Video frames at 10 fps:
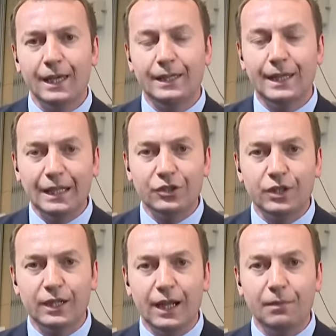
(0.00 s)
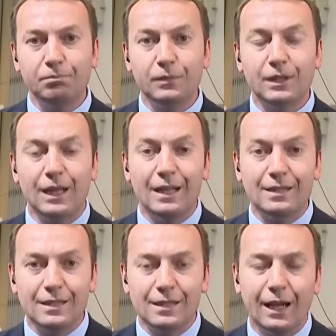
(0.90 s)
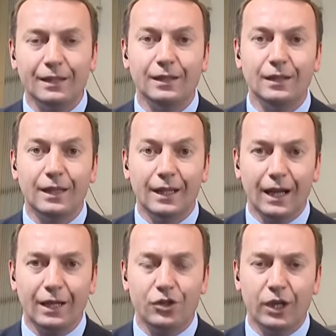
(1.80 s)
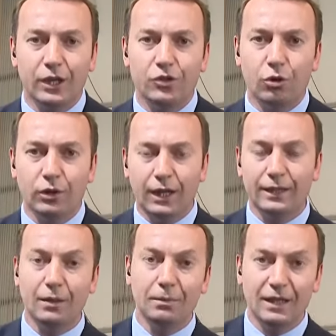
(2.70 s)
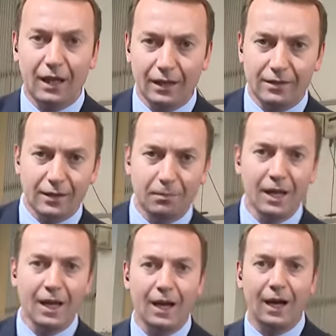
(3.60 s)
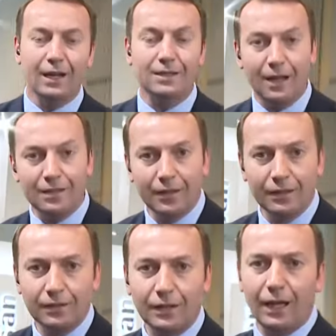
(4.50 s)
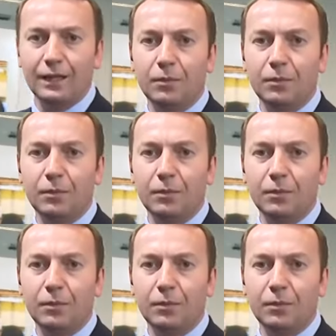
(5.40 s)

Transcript: geliştirilen telsizler dikkat çekici. Onlardan bir tanesi Aselsan'ın kendi